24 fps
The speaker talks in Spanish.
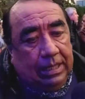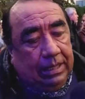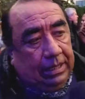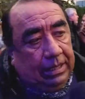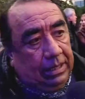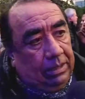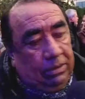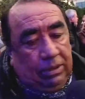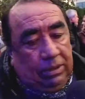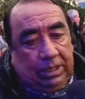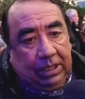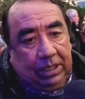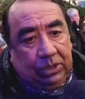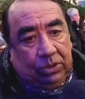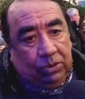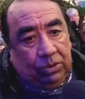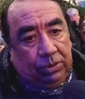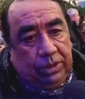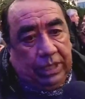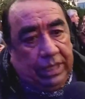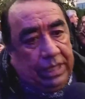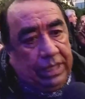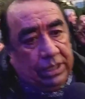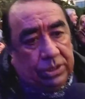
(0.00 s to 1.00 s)
Creo que es
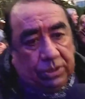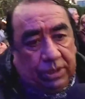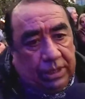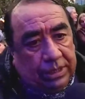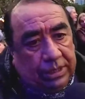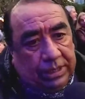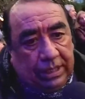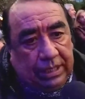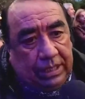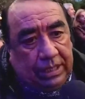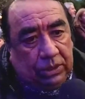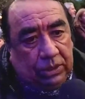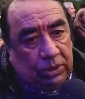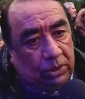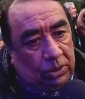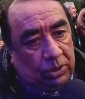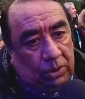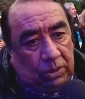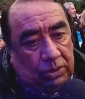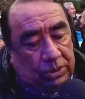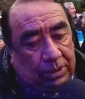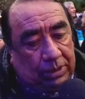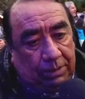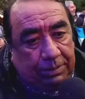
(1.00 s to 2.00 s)
un derecho que tienen
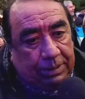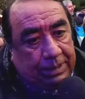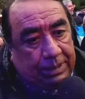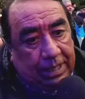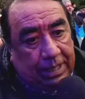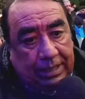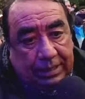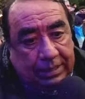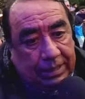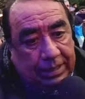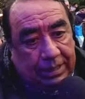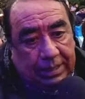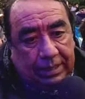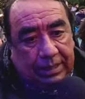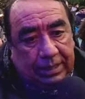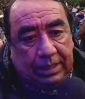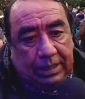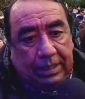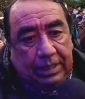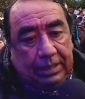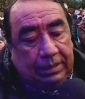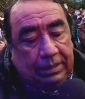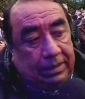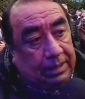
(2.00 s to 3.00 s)
todos los habitantes
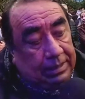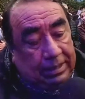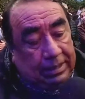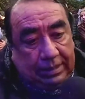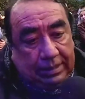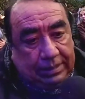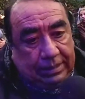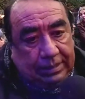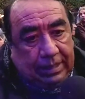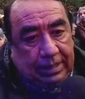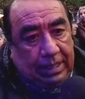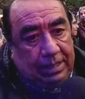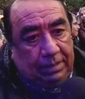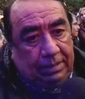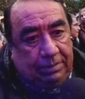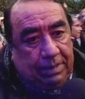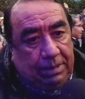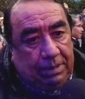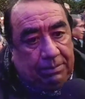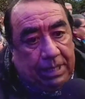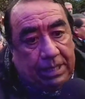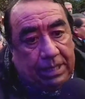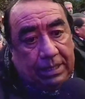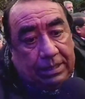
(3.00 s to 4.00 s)
de transitar
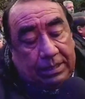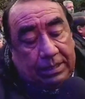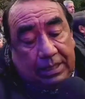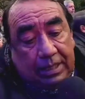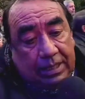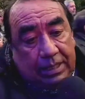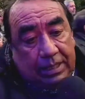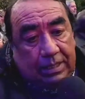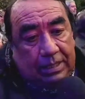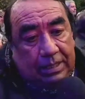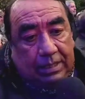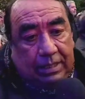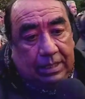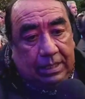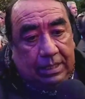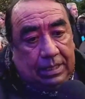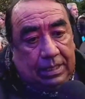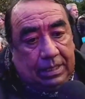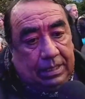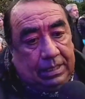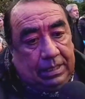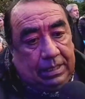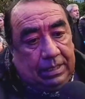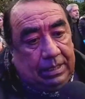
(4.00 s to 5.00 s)
libremente y
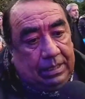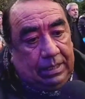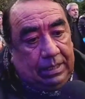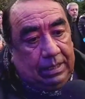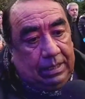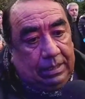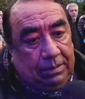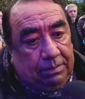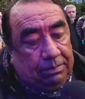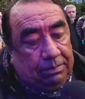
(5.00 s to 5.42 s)
y